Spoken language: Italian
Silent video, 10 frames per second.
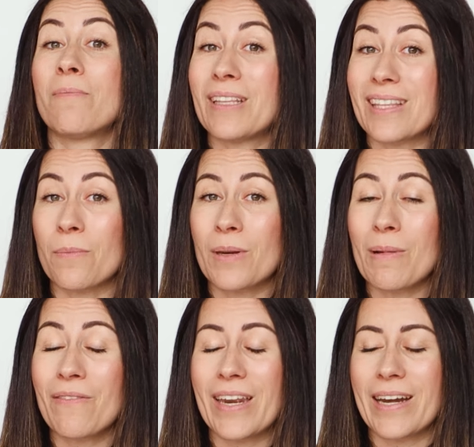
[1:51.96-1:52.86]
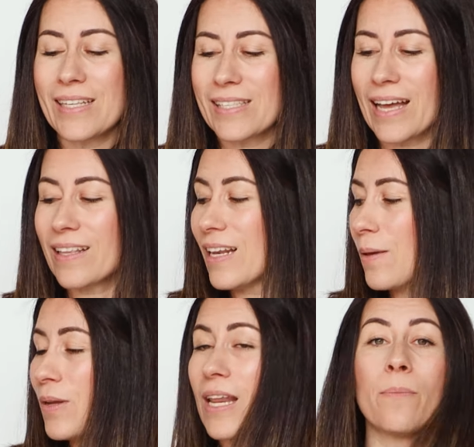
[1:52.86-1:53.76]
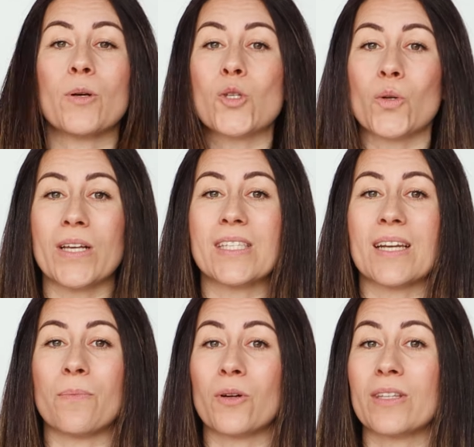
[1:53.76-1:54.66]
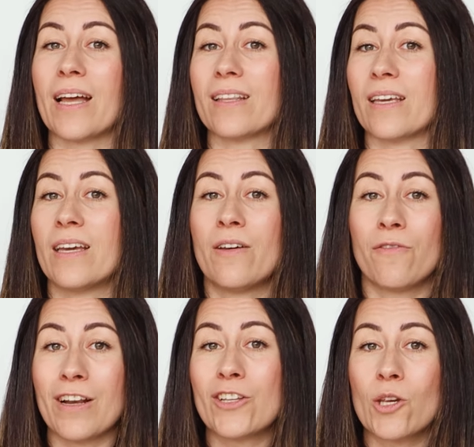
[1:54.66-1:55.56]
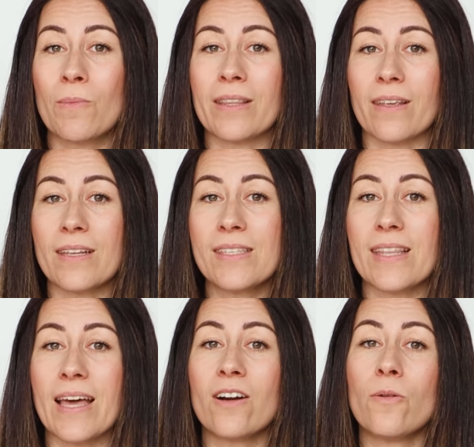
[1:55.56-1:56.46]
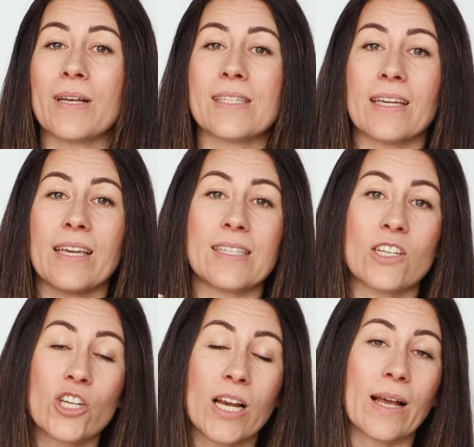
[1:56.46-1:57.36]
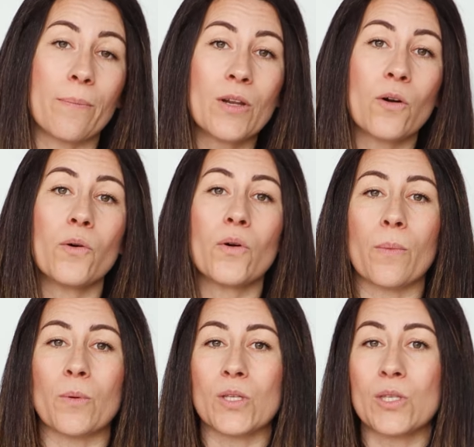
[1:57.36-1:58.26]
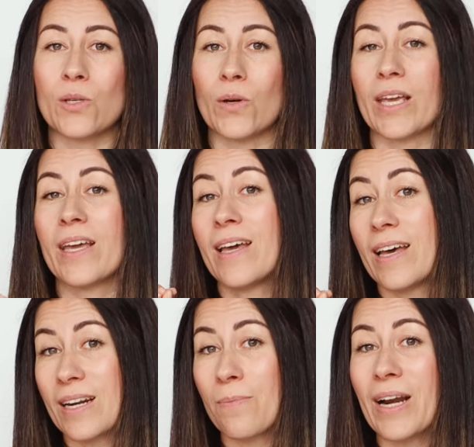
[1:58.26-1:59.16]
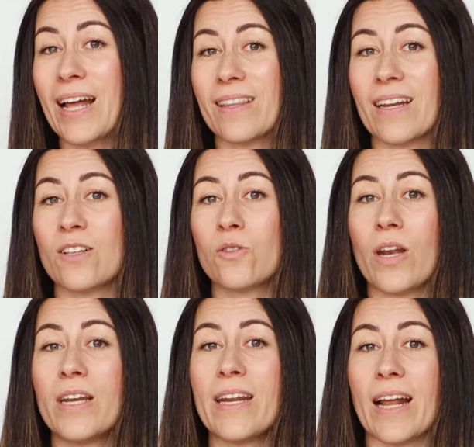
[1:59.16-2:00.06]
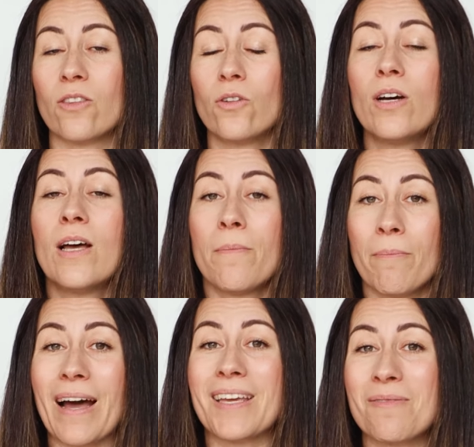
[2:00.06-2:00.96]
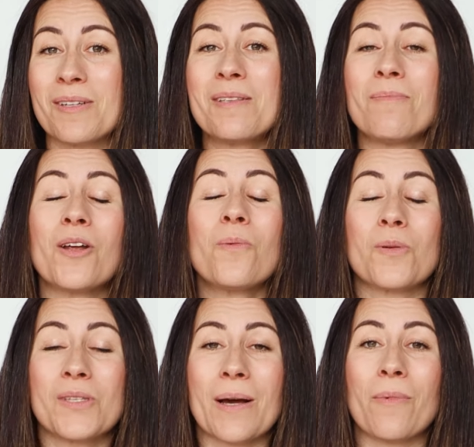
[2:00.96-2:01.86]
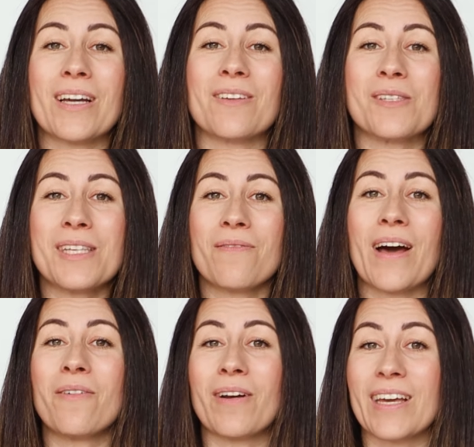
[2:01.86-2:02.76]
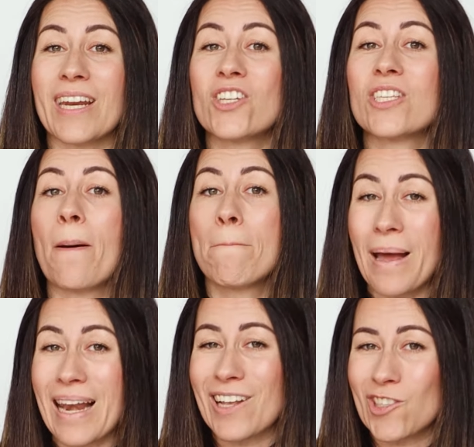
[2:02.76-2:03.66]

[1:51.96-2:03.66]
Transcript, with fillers: mentre in primavera ed estate le pilea possono essere portate felicemente in esterno, basta che si scelga per loro una posizione riparata dal sole diretto, ma in questo modo possiamo anche osservare una crescita bella